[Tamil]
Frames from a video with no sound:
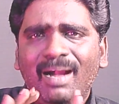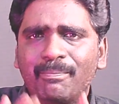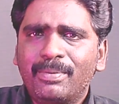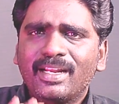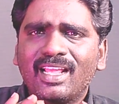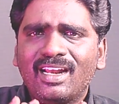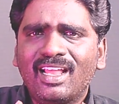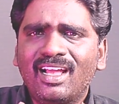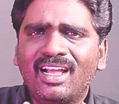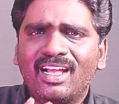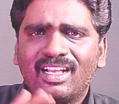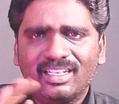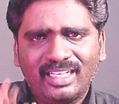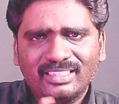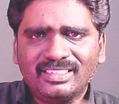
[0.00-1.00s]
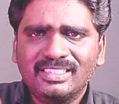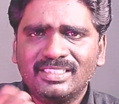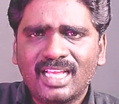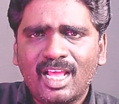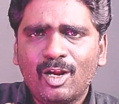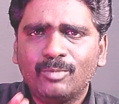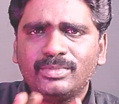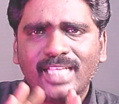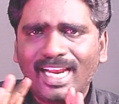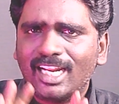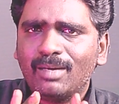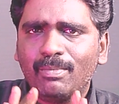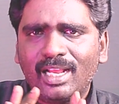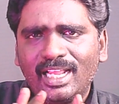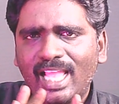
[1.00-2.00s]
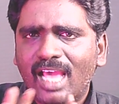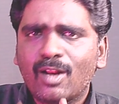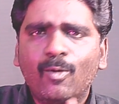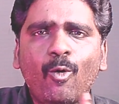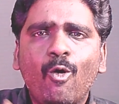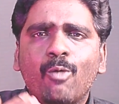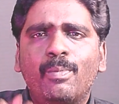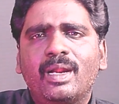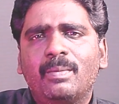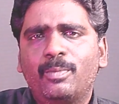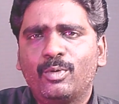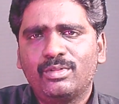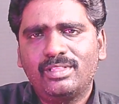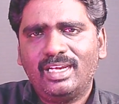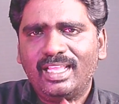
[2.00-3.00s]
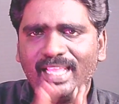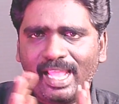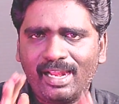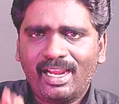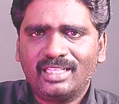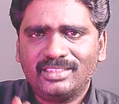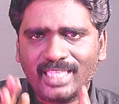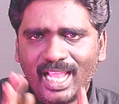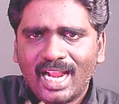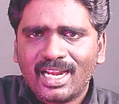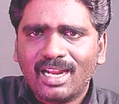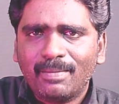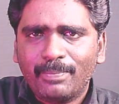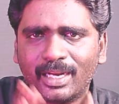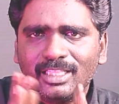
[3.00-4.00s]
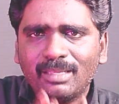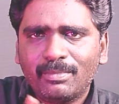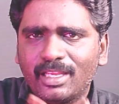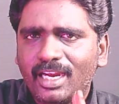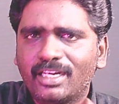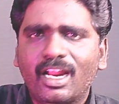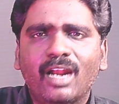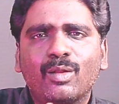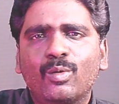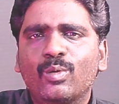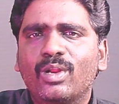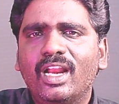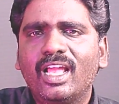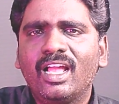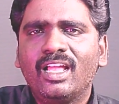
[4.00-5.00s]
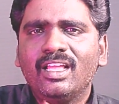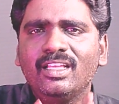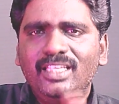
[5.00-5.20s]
அப்படியெல்லாம் கசிஞ்சாலும் சேனல் மேலே யாரும் கோவப்பட போகிறதில்ல ஏன்னா சேனல் பிரதீப்க்கு ரெட் கார்டு கொடுக்கல